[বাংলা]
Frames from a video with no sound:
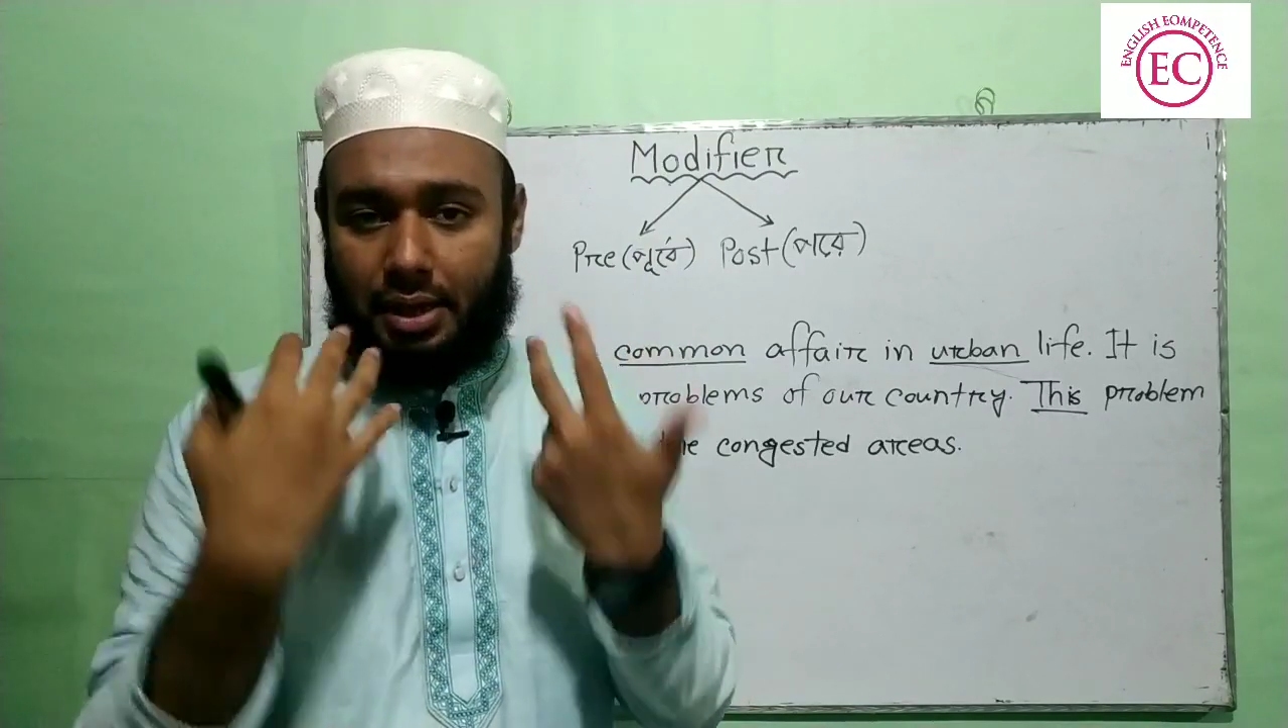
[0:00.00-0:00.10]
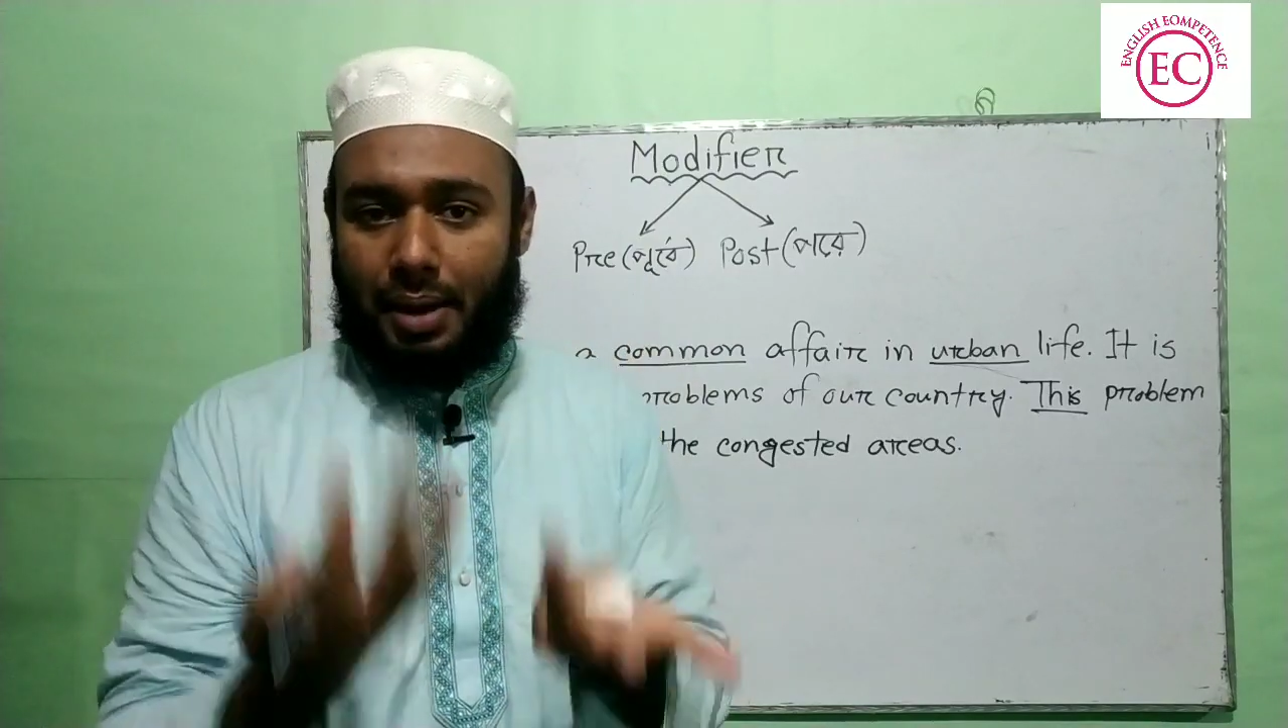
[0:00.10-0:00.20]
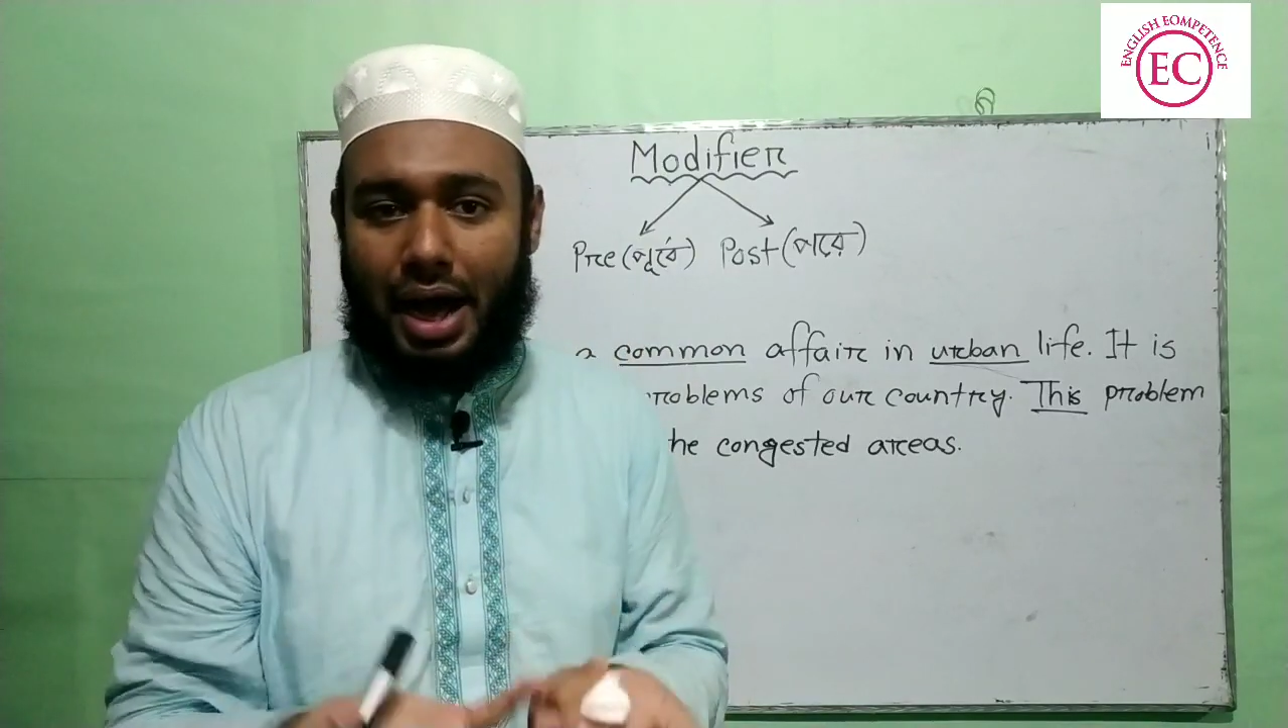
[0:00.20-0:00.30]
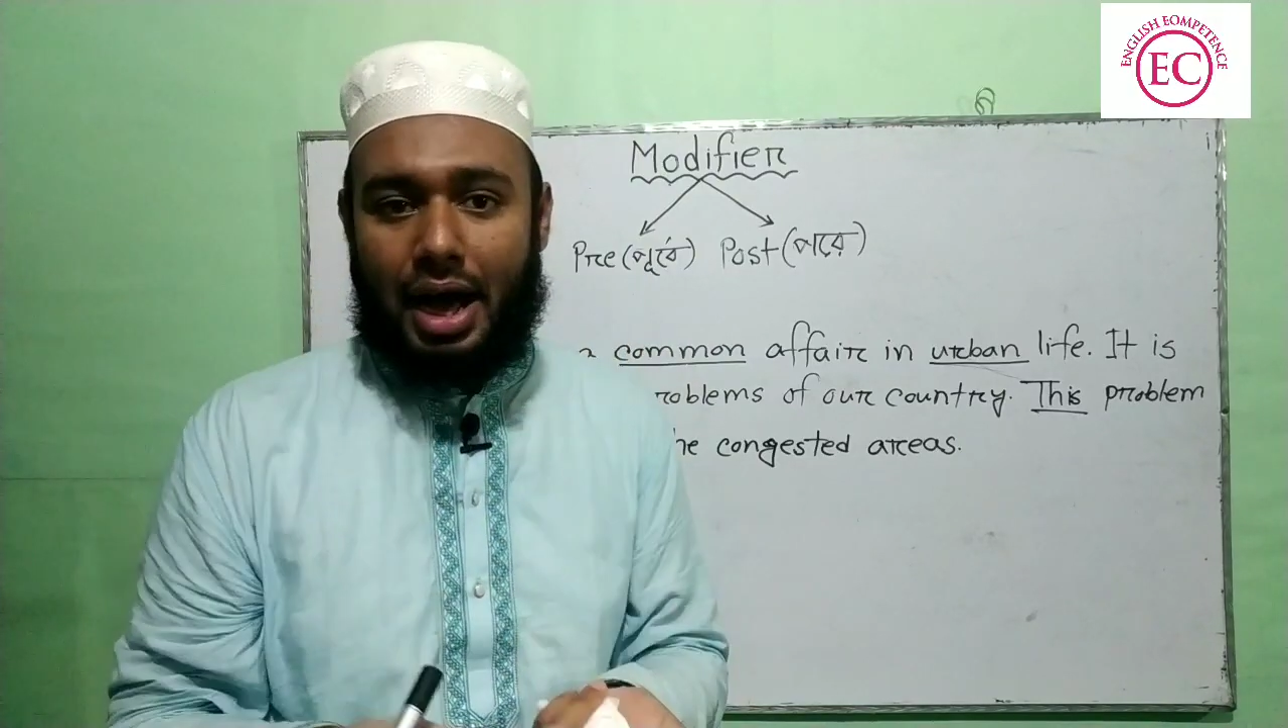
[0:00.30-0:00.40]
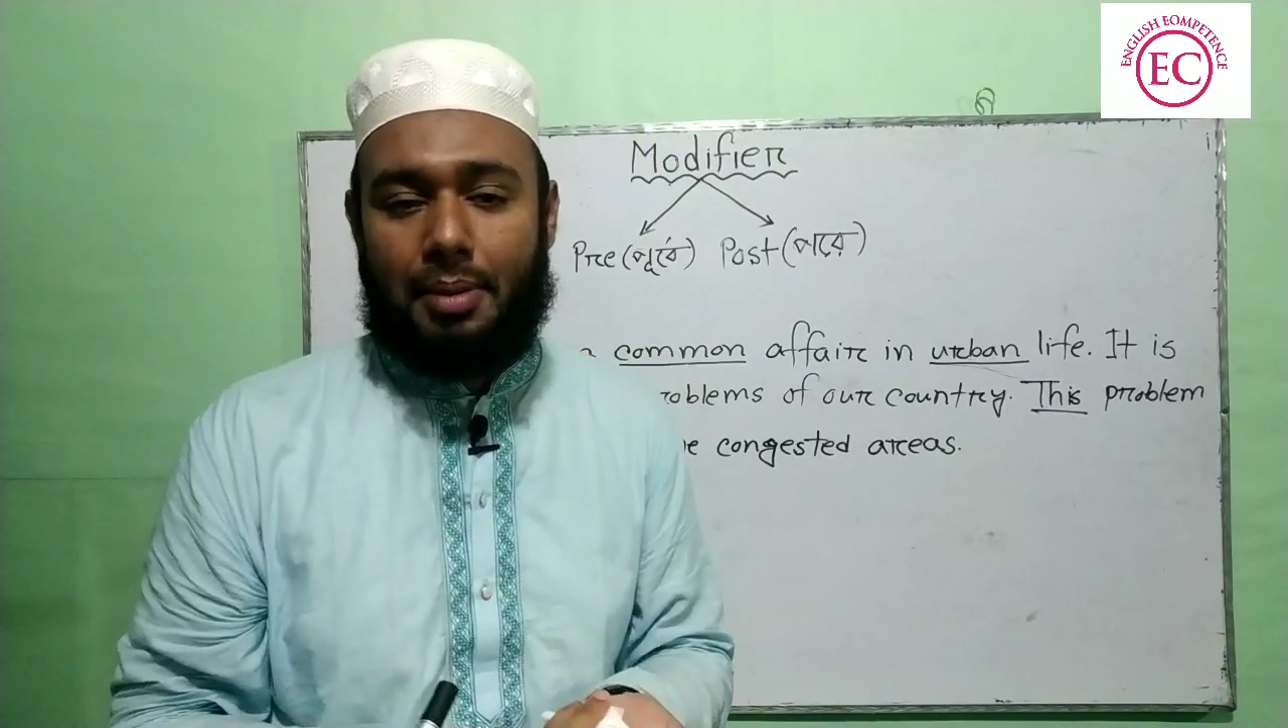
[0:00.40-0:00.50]
দা
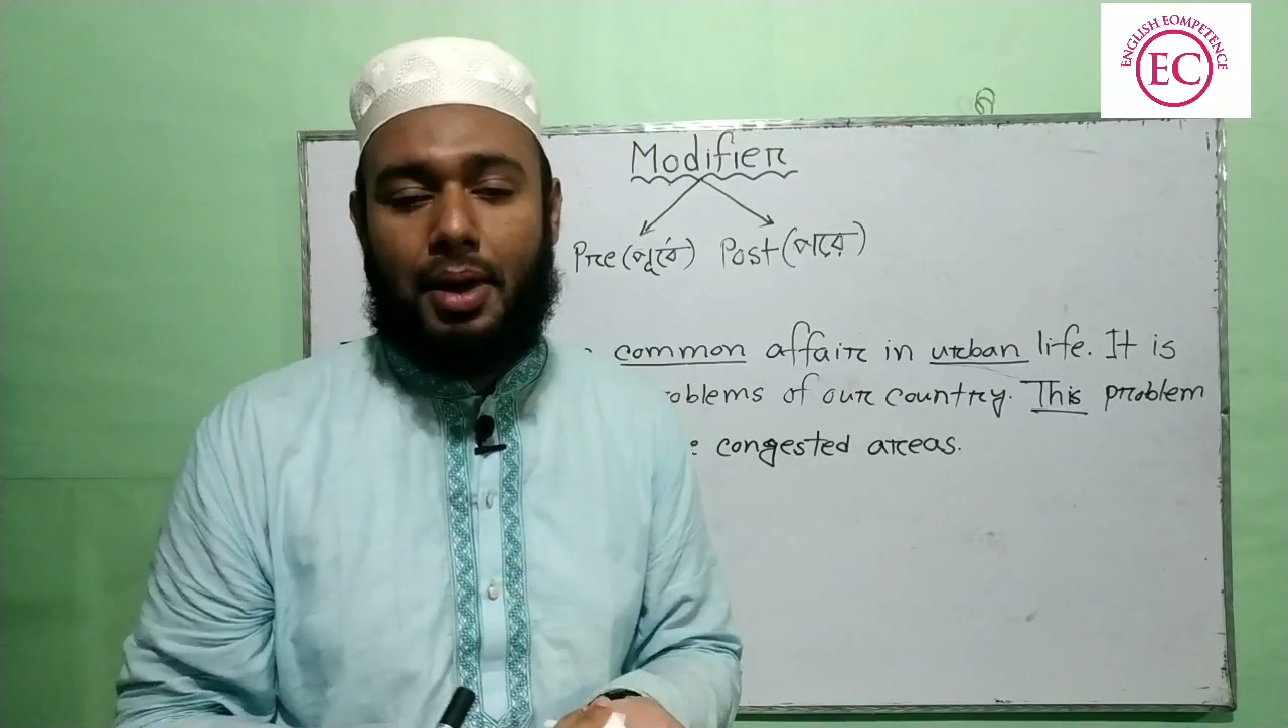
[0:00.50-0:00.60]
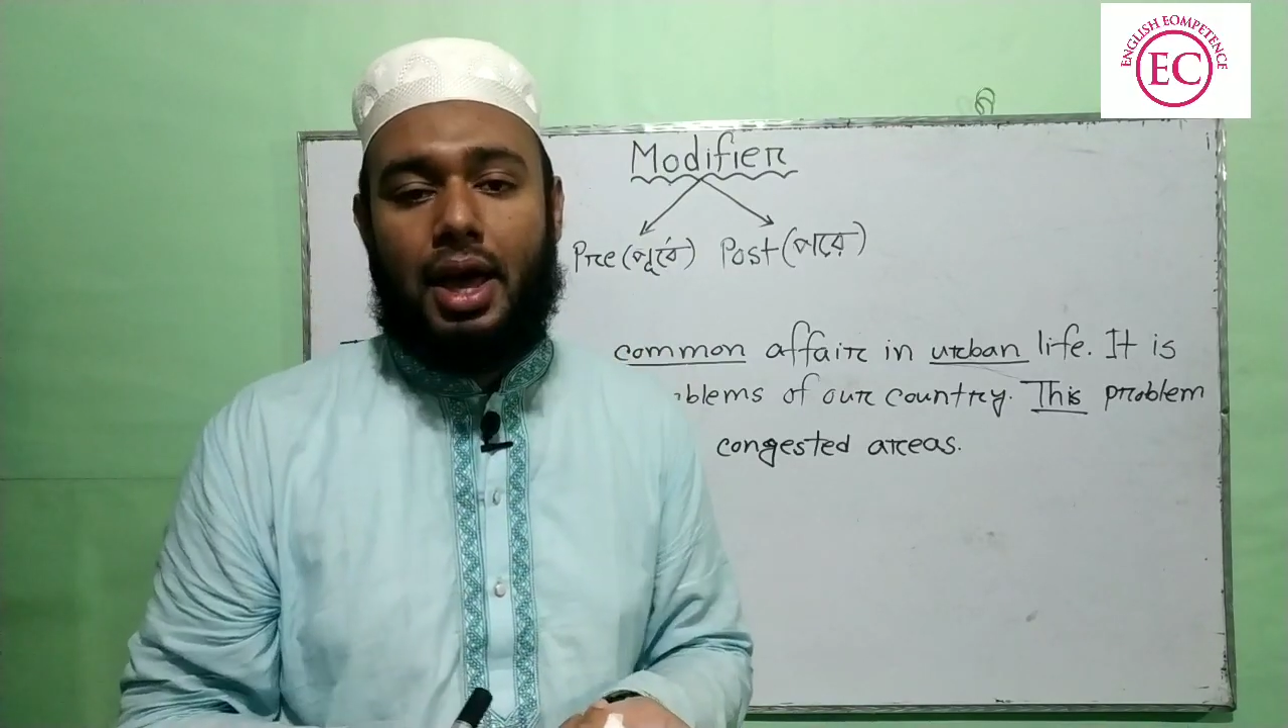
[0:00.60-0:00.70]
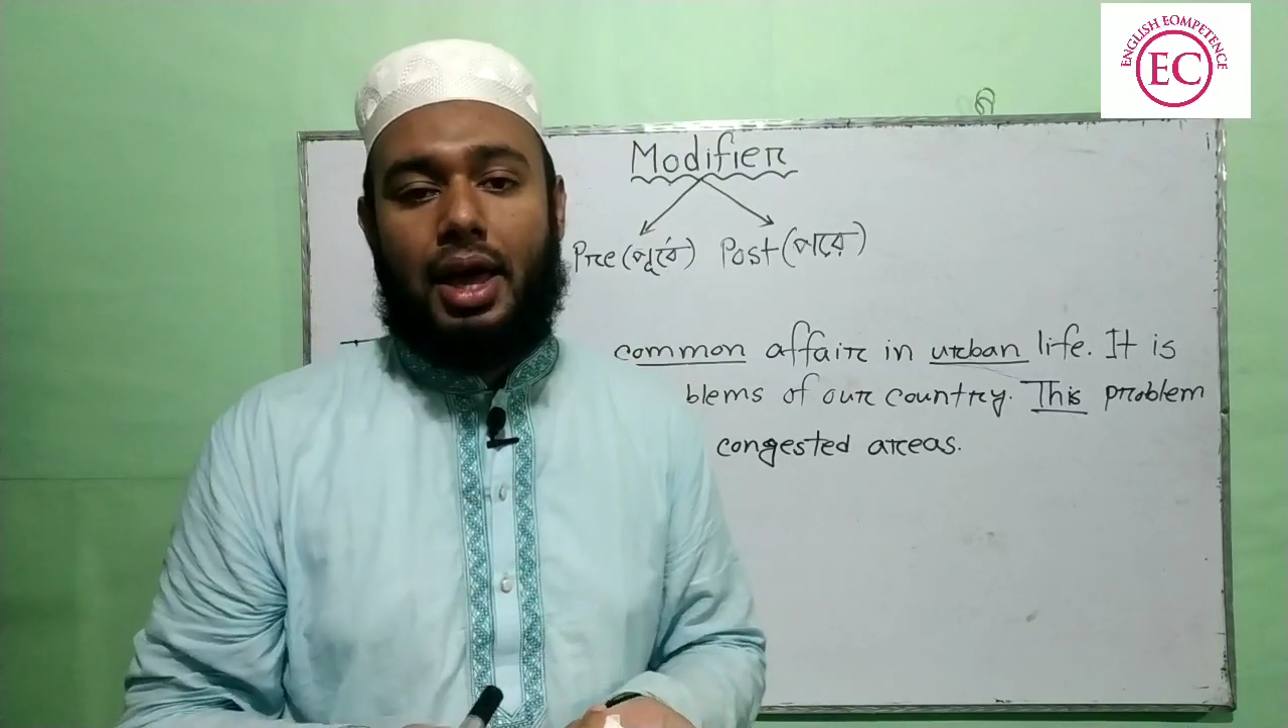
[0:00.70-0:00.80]
ভার্ব